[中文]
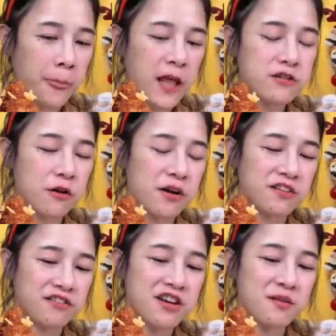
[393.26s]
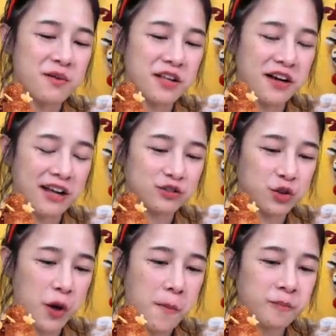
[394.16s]
那种很特别的感
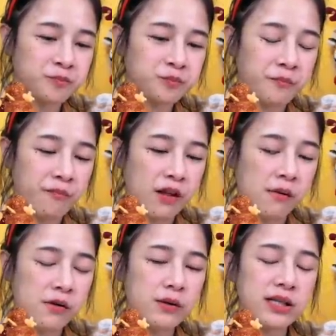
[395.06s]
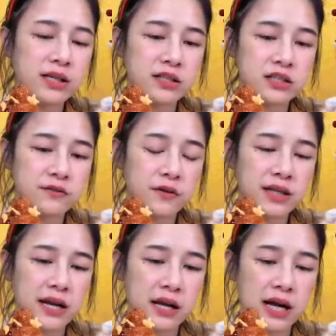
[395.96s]
觉，因为那个戚风
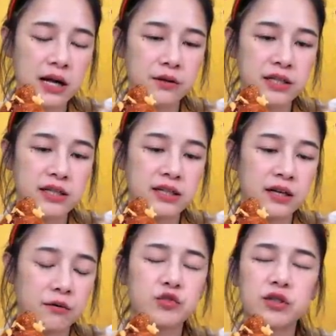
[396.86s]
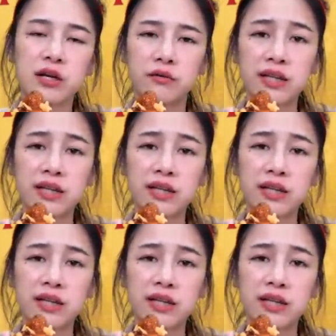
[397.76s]
蛋糕还有一点点那种，就那